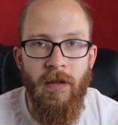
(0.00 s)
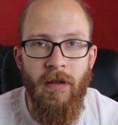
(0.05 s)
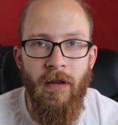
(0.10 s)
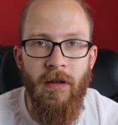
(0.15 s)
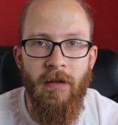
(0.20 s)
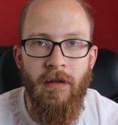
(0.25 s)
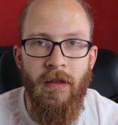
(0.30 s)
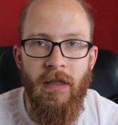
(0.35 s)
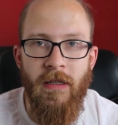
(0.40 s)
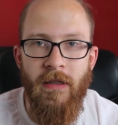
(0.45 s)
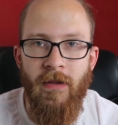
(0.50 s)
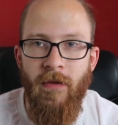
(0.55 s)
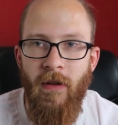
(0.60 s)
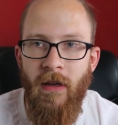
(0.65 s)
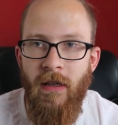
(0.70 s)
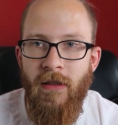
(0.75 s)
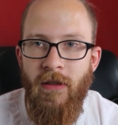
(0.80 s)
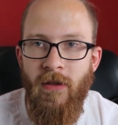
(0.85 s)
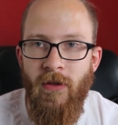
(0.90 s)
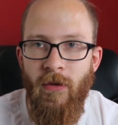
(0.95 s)
Ja, lasst
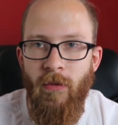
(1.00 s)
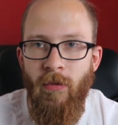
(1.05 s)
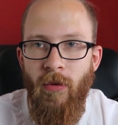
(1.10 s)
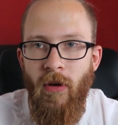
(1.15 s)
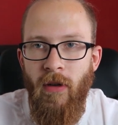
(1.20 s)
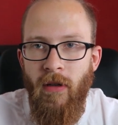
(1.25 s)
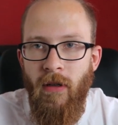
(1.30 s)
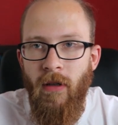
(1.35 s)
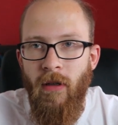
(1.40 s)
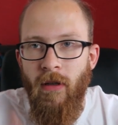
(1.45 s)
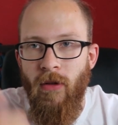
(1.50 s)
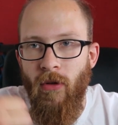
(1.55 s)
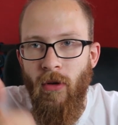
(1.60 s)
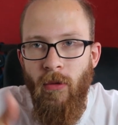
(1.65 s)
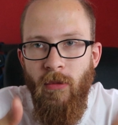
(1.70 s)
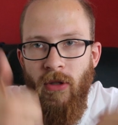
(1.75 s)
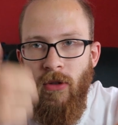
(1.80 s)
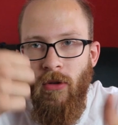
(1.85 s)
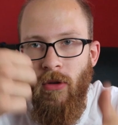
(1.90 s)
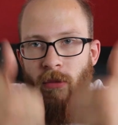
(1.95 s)
fleißig Support da,
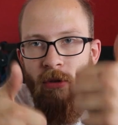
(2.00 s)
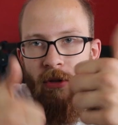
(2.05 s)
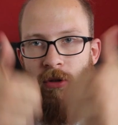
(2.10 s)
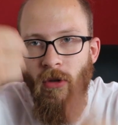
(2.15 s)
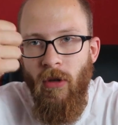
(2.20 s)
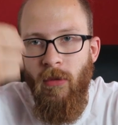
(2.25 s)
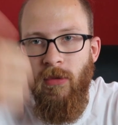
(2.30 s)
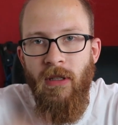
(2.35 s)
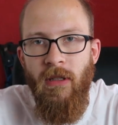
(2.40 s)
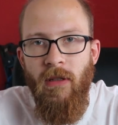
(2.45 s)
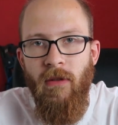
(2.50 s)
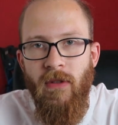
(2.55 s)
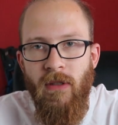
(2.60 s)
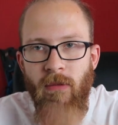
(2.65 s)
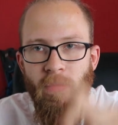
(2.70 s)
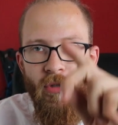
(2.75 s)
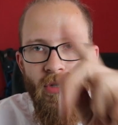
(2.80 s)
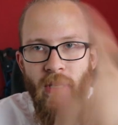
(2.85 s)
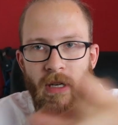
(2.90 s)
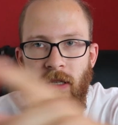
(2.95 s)
Däumchen, Däumchen, Däumchen, ihr
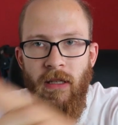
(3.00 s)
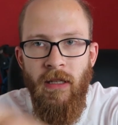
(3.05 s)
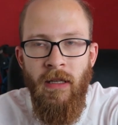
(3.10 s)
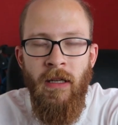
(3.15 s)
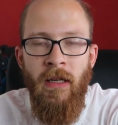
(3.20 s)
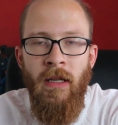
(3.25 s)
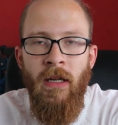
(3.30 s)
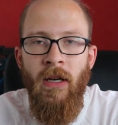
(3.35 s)
wisst Bescheid.